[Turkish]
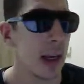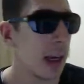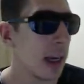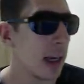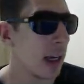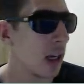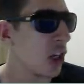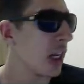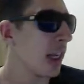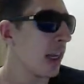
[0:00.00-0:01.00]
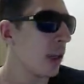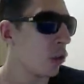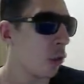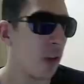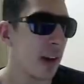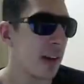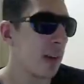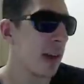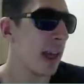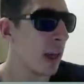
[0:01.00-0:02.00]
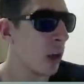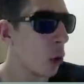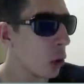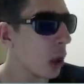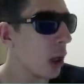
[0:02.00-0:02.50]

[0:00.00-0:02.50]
e, şey değil. Çok fazla bir değeri yok.